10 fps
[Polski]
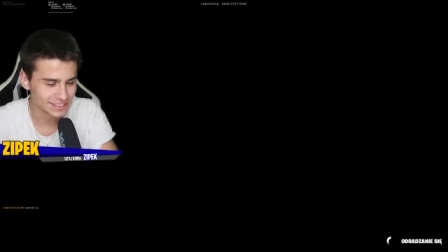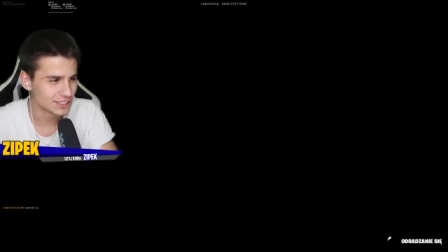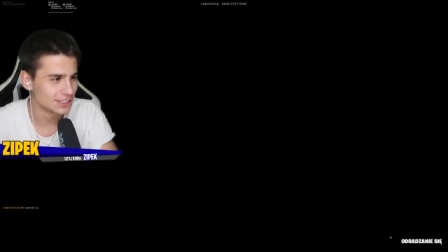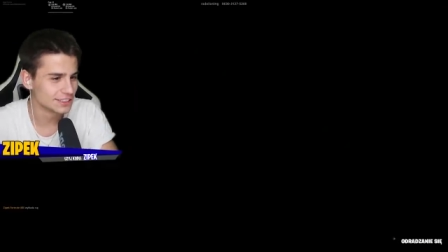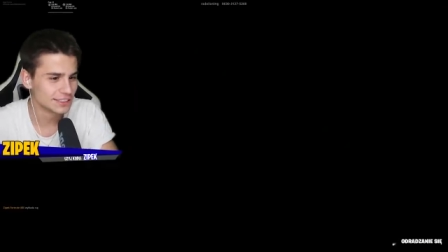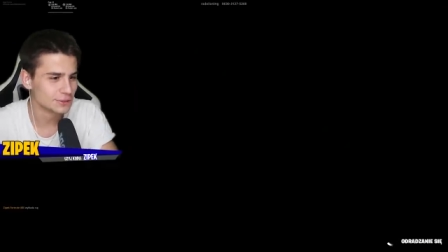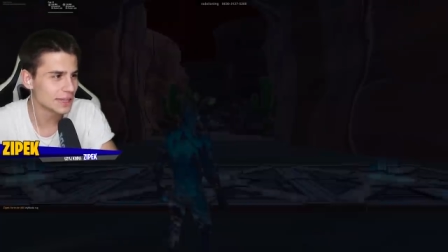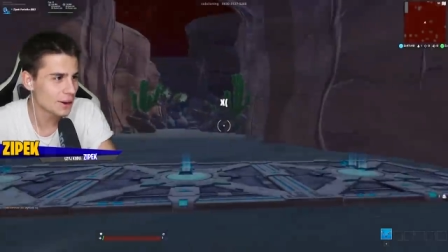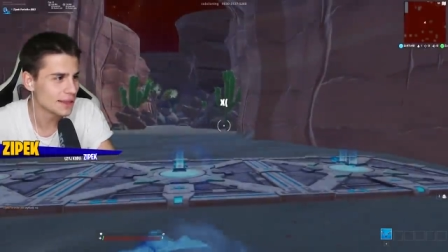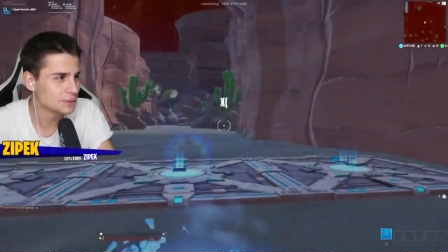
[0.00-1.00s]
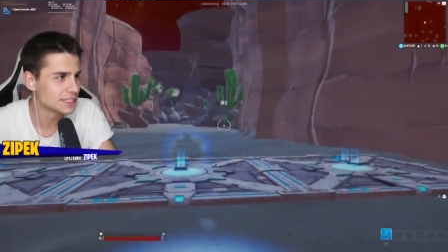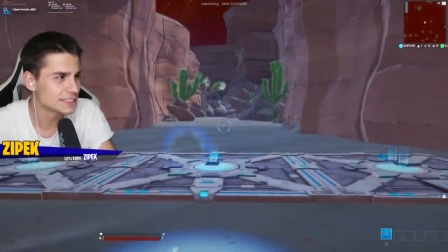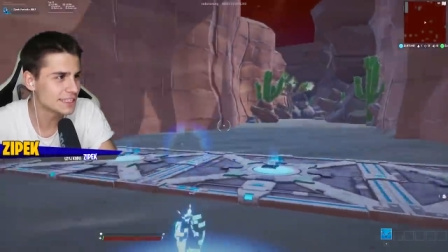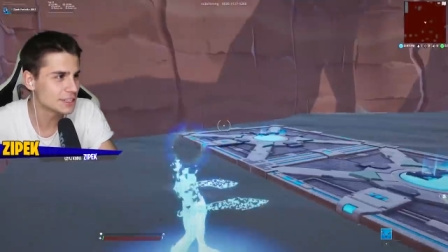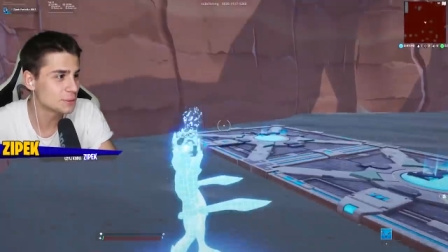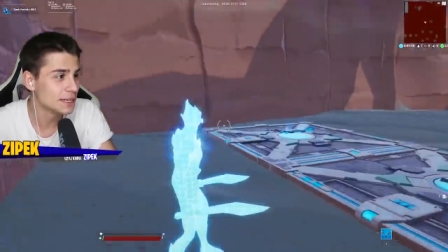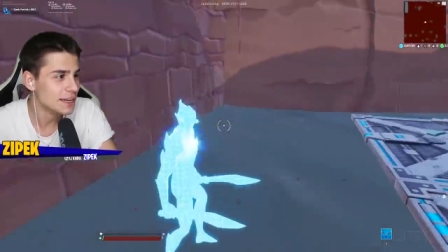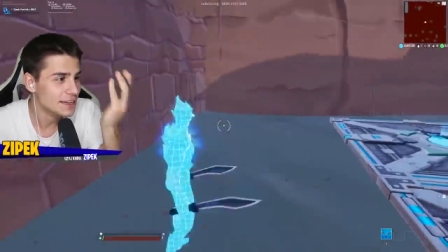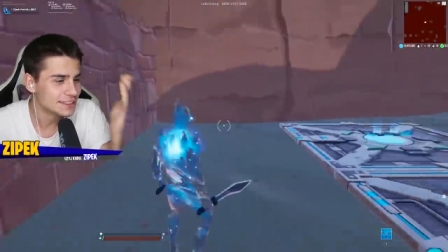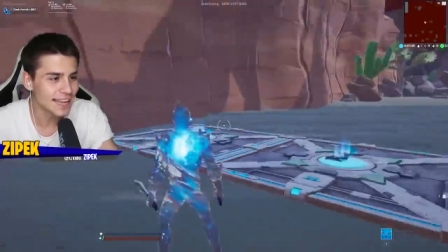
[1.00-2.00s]
I co? Udało nam się, zginęliśmy.
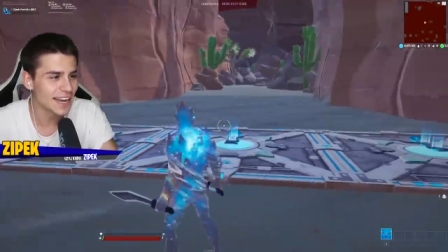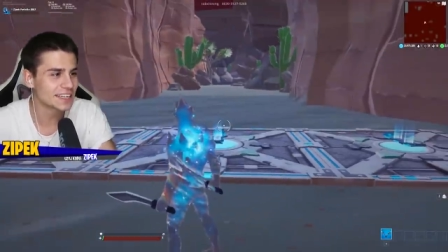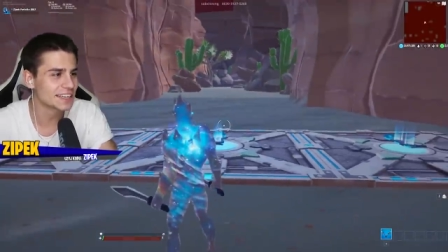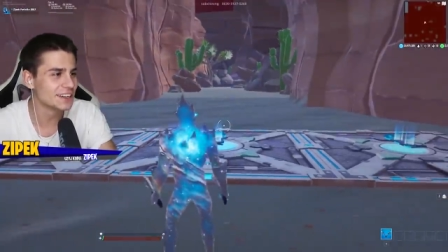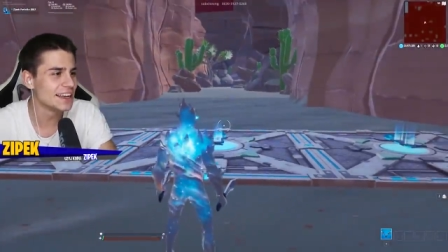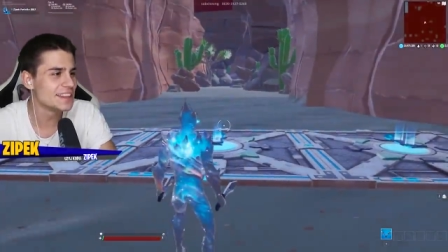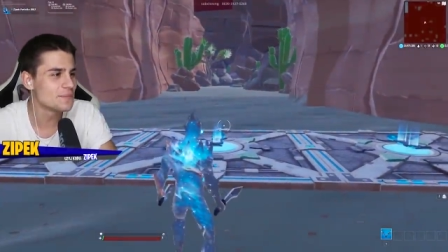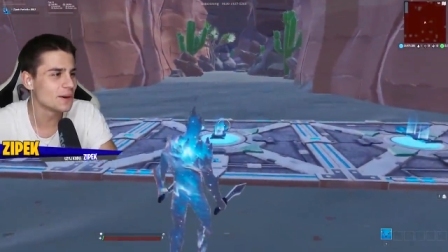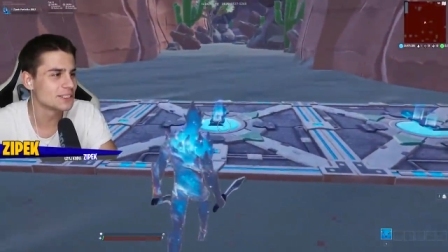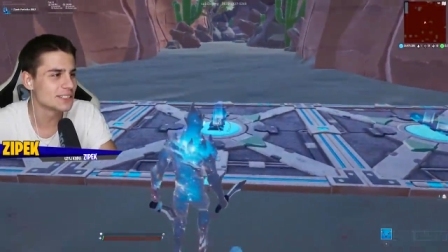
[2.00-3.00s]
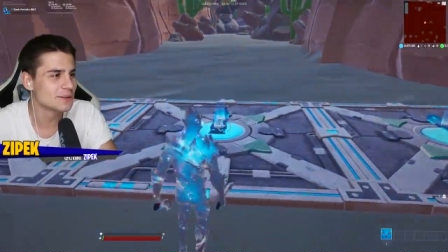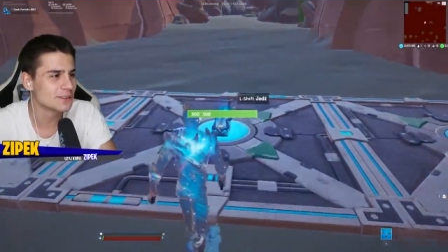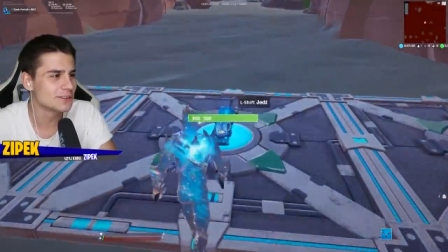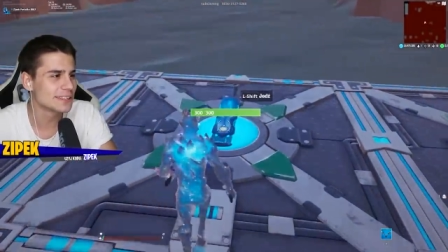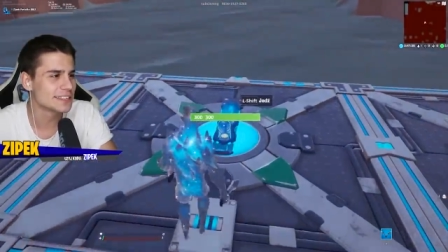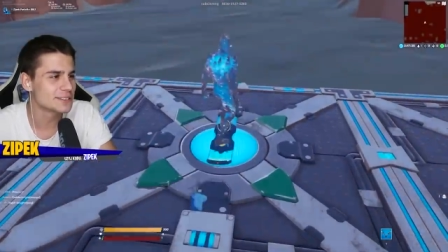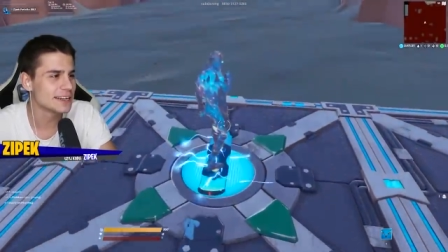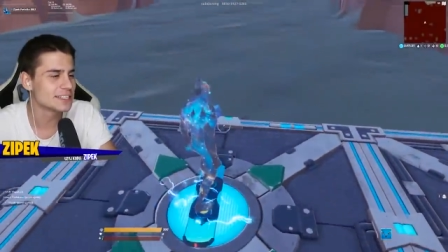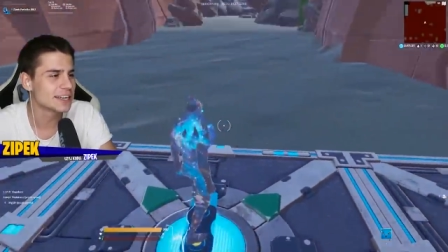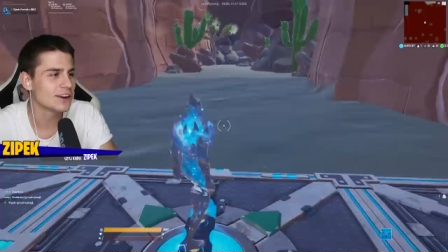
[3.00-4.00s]
Tak, kolejny poziom, kurde,
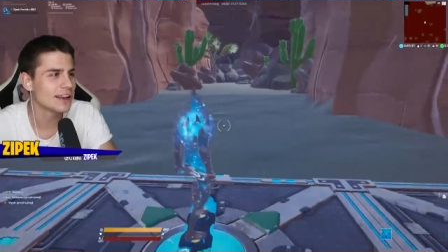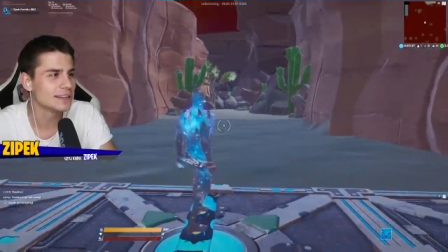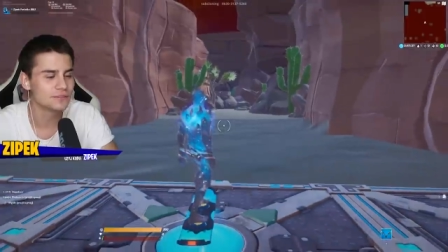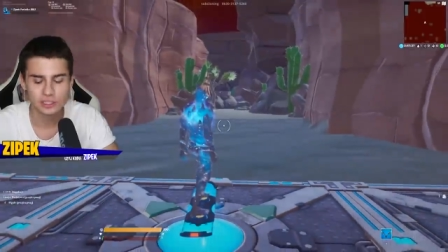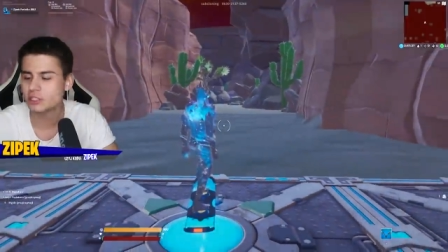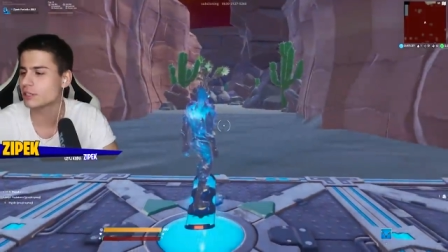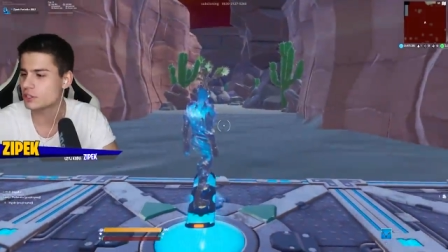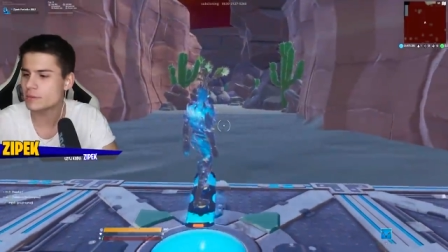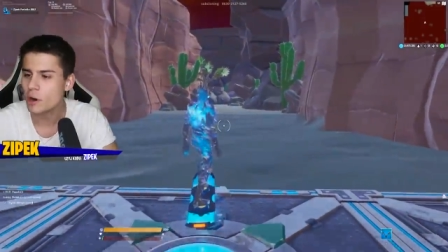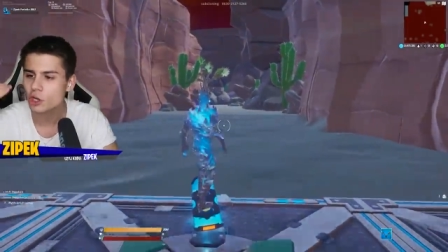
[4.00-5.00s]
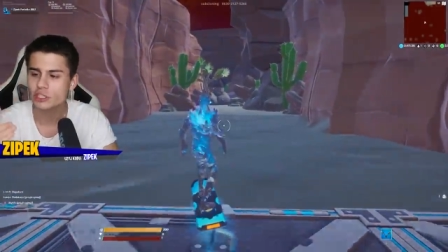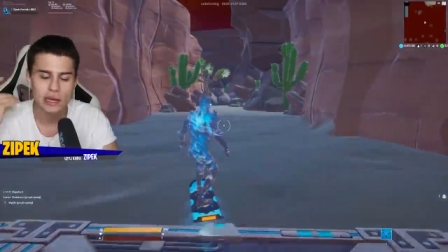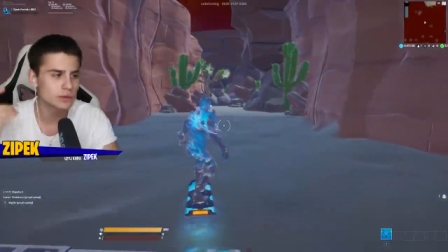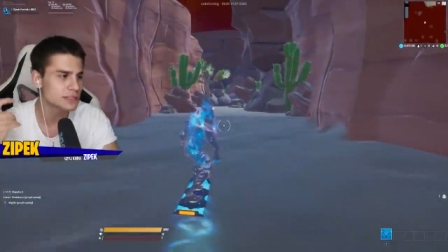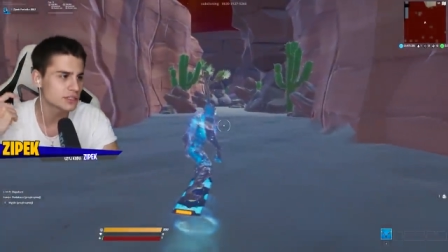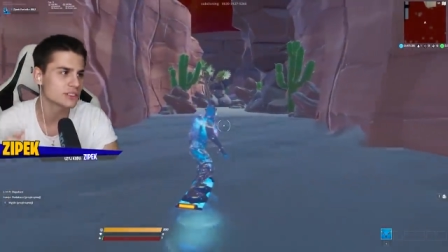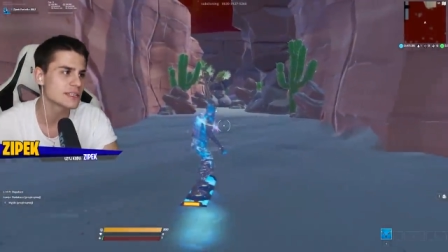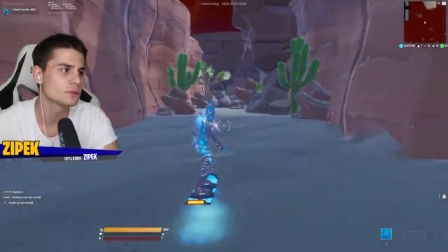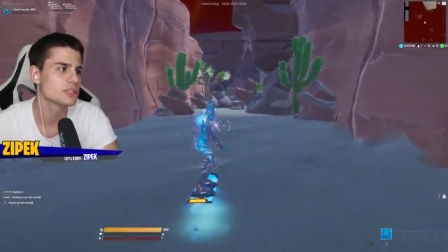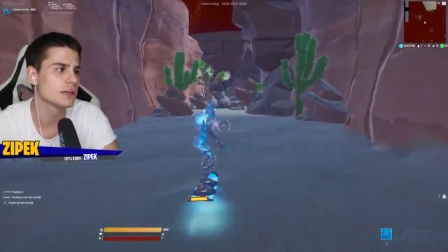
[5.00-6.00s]
słuchajcie, kolejny. Widzicie, czyli można umrzeć od
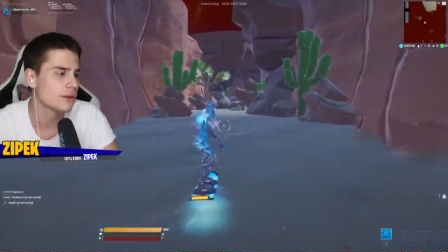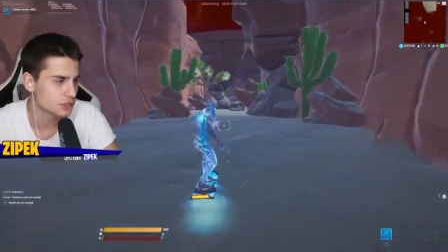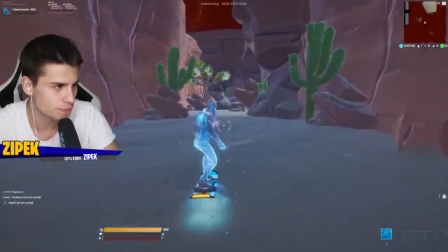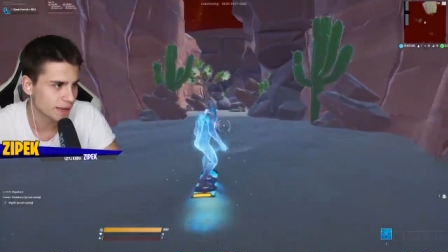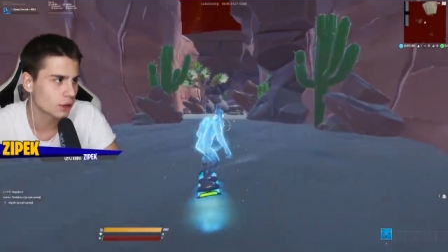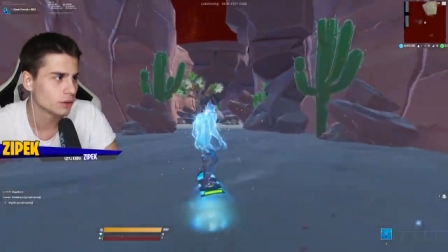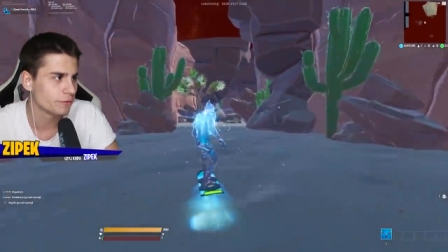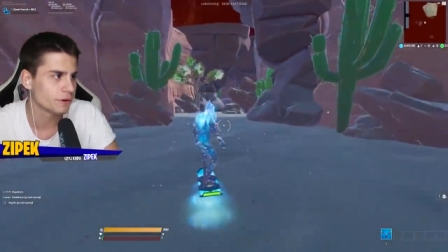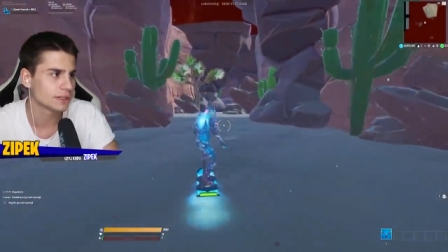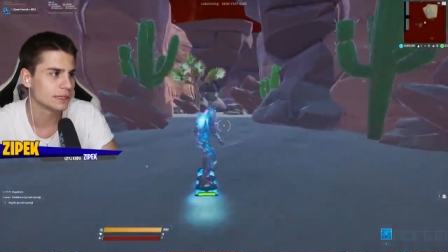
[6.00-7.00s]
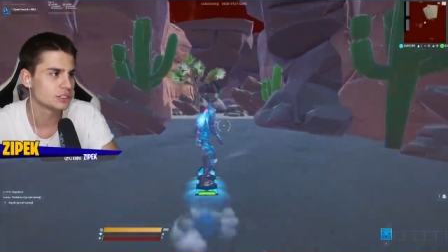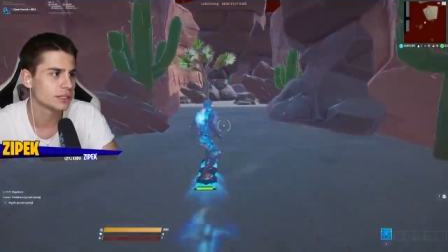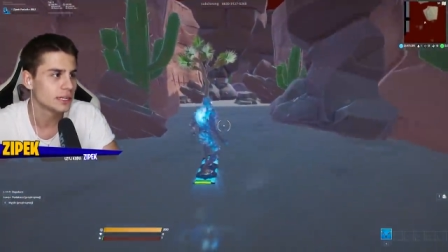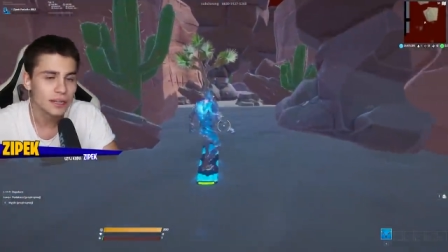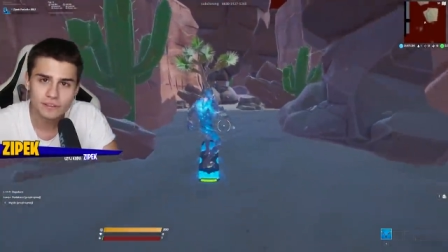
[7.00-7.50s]
za dużej ilości bekonów w Fortnite.